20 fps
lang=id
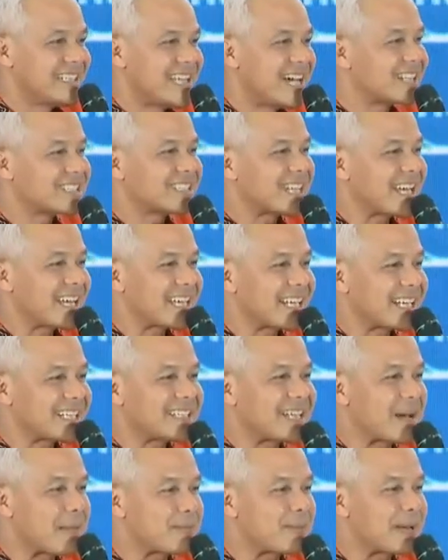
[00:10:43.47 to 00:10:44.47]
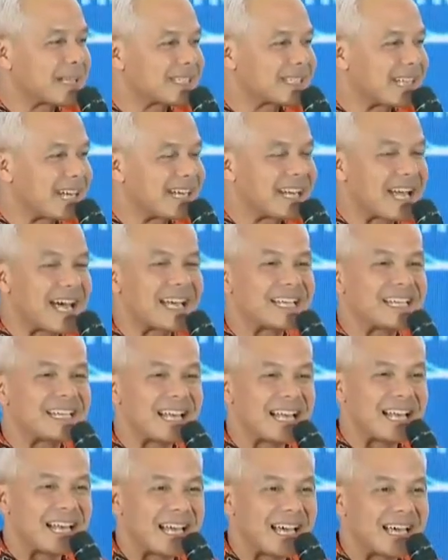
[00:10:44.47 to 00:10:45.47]
Yang saya dapatkan
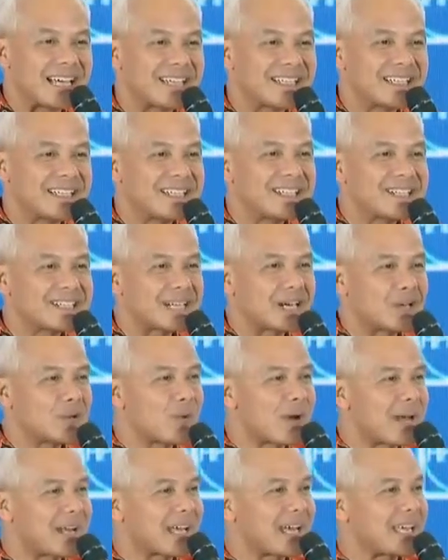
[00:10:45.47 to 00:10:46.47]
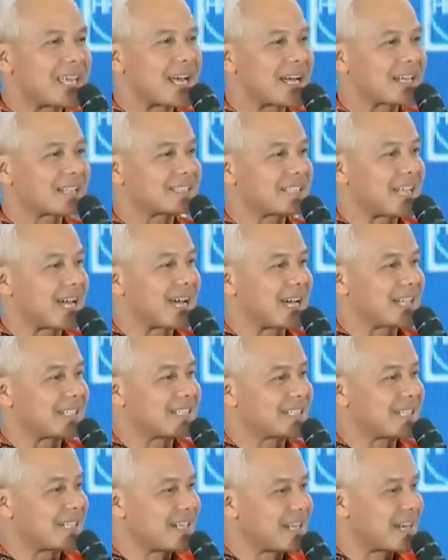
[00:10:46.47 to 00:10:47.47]
adalah keluarga yang
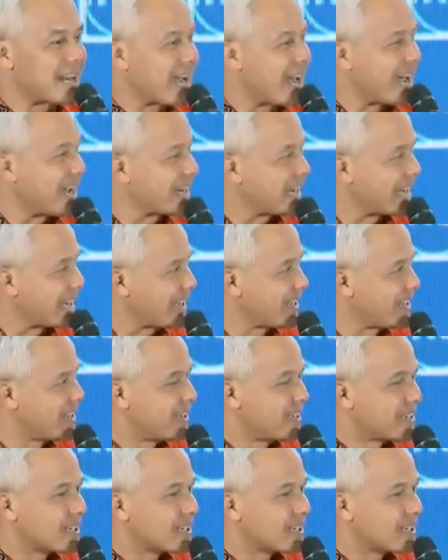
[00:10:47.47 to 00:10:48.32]
sangat sederhana,